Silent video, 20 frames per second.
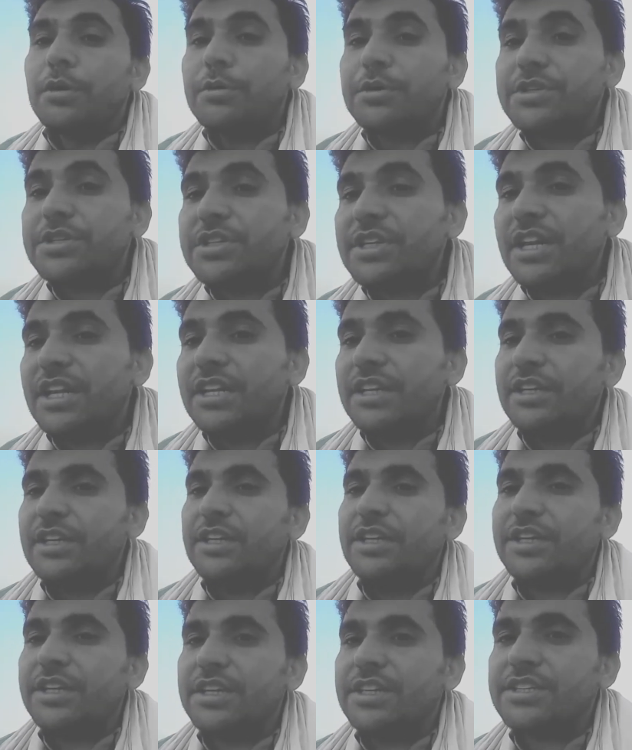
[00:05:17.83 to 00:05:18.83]
ओरिजिनल ही
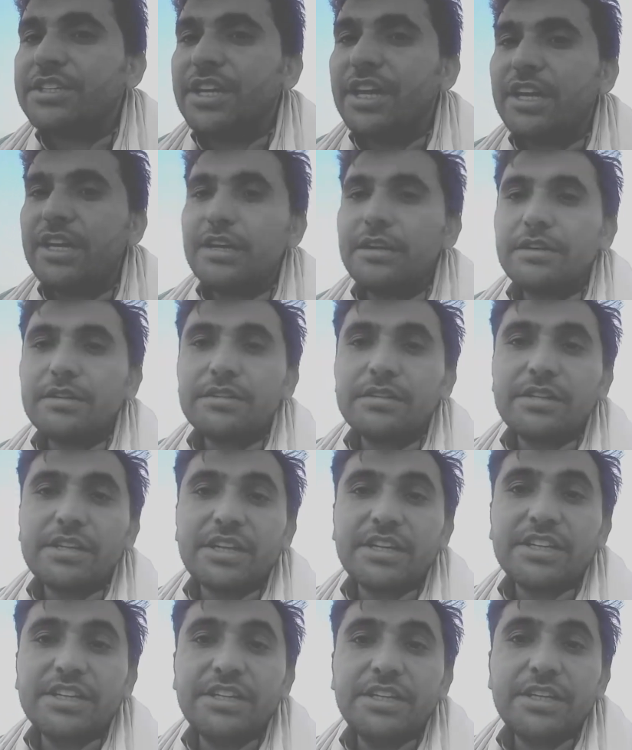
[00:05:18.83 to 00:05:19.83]
लेके जाएं
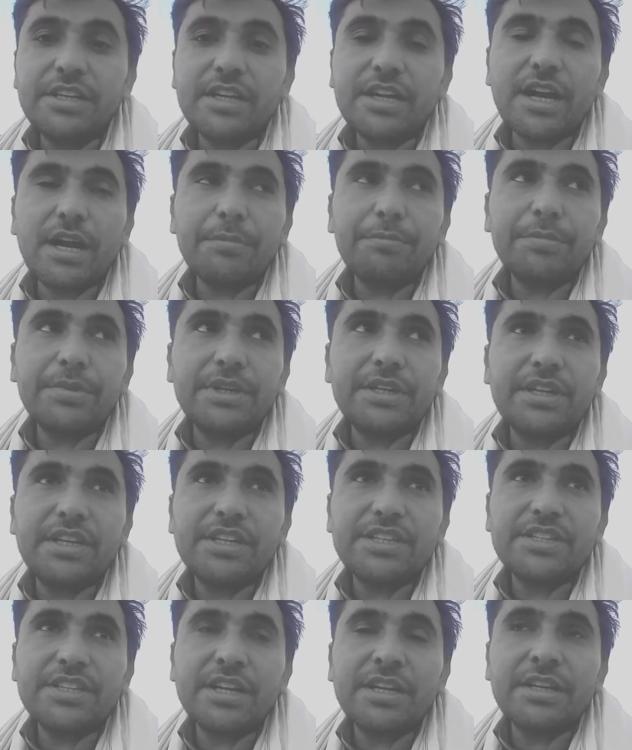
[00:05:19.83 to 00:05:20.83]
रंगीन कापी
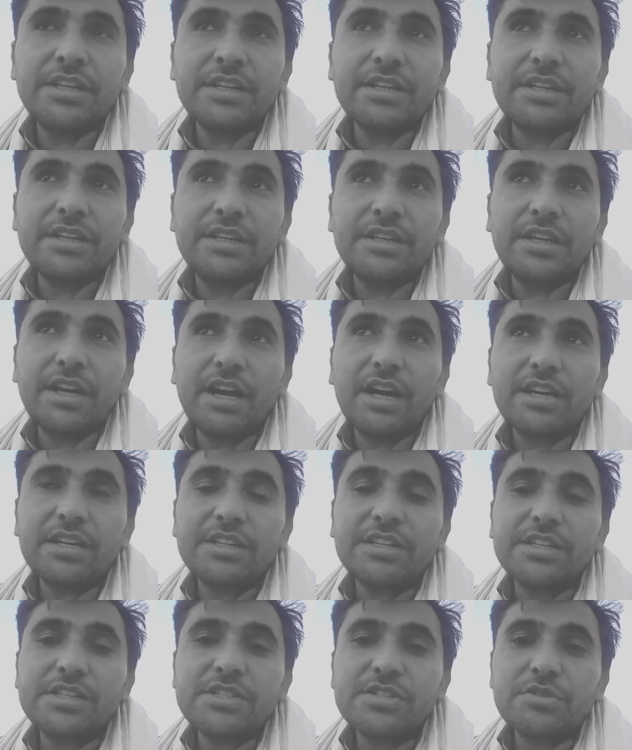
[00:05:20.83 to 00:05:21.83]
ले जाने की
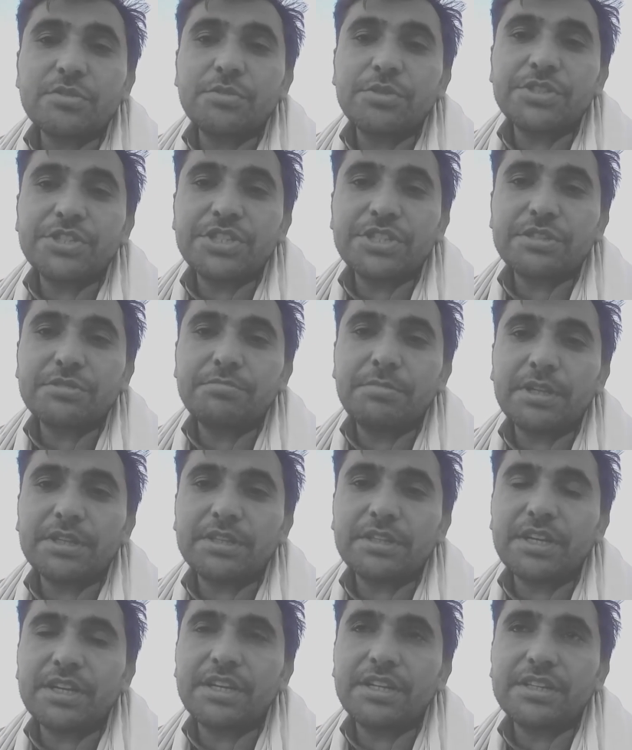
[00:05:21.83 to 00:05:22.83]
हरगिज़ कोशिश
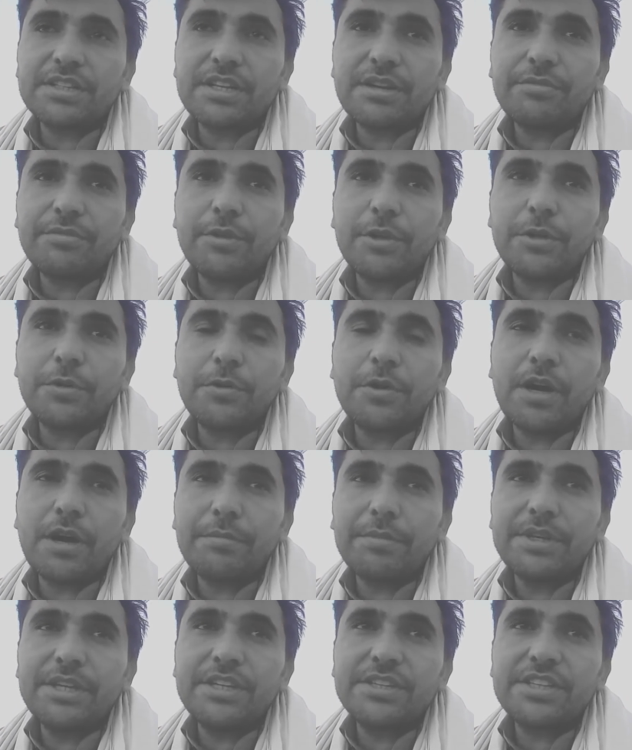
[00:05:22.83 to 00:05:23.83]
मत करें या फ़ोटो
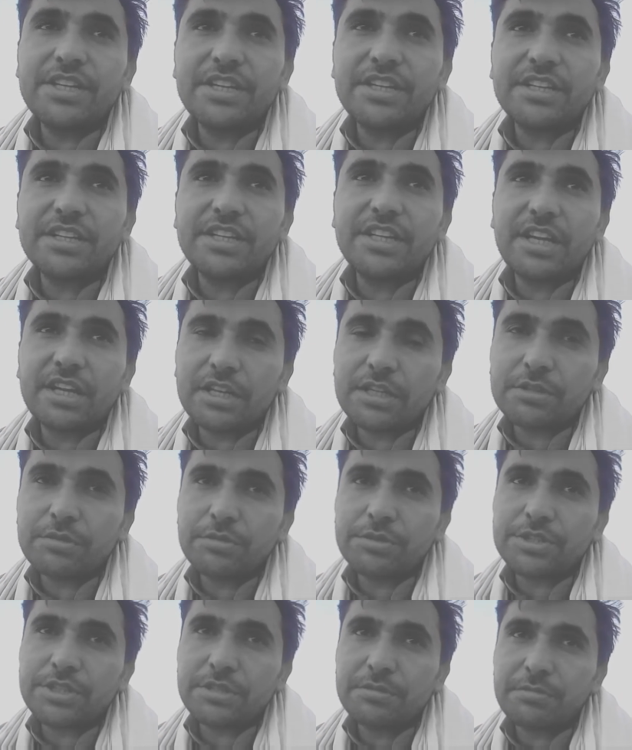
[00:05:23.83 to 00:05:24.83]
कापी ले जाने की हरगिज़
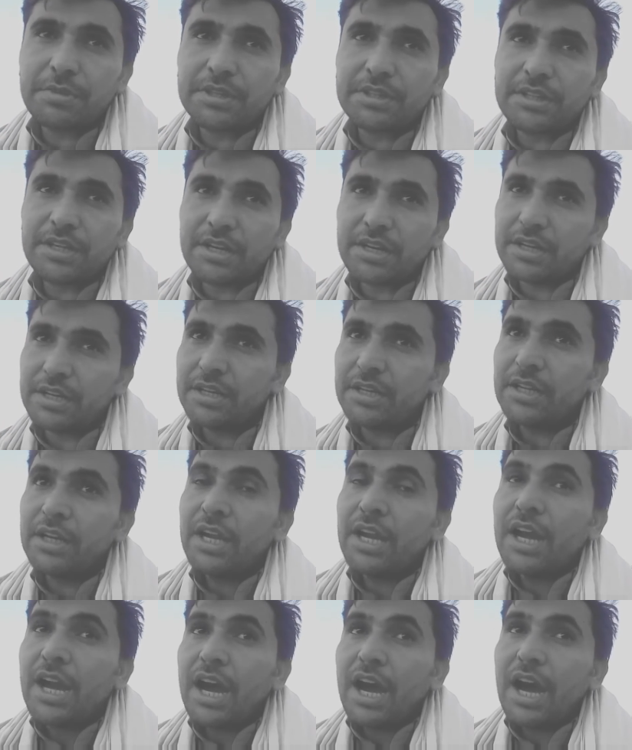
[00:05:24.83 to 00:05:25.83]
कोशिश मत करें
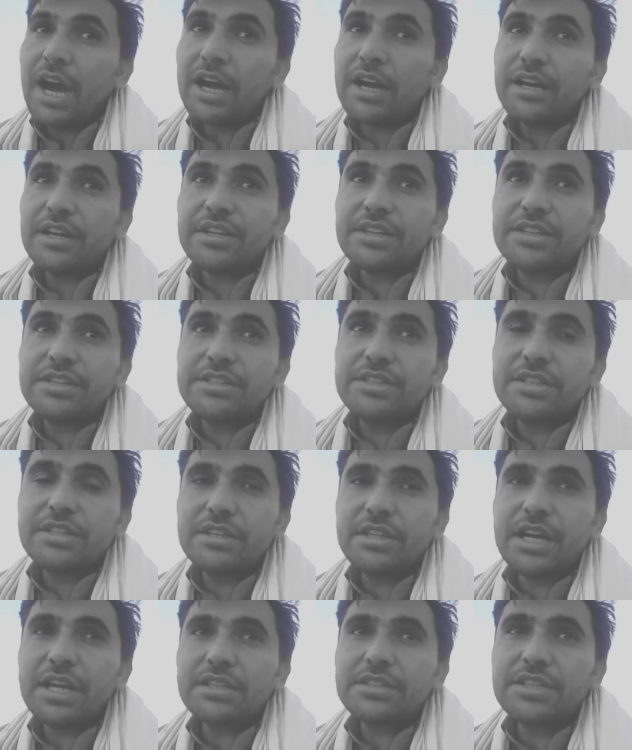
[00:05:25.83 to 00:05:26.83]
अगर किसी
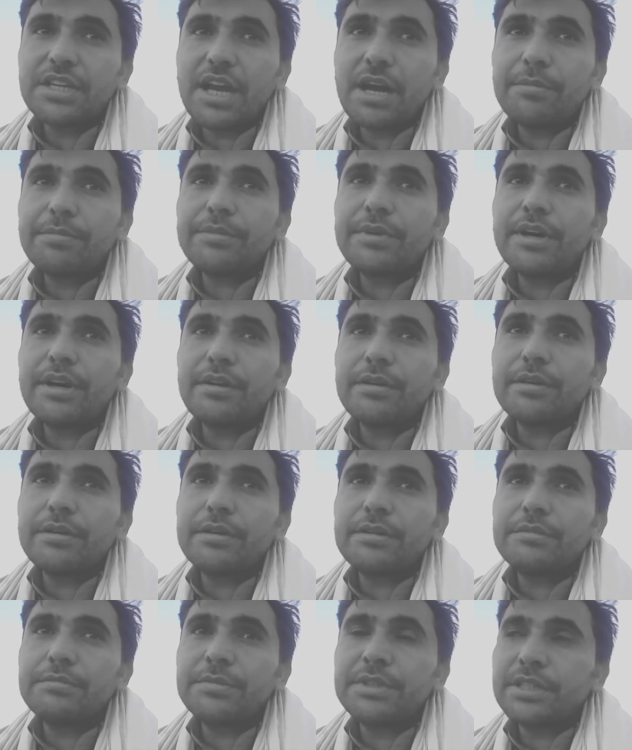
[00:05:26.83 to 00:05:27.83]
तरह से आपका
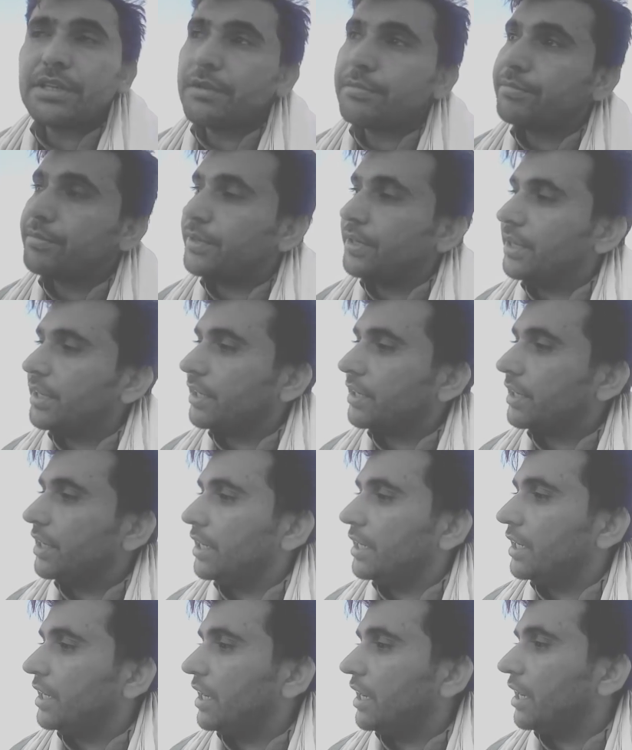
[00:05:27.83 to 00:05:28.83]
मतलब ये कि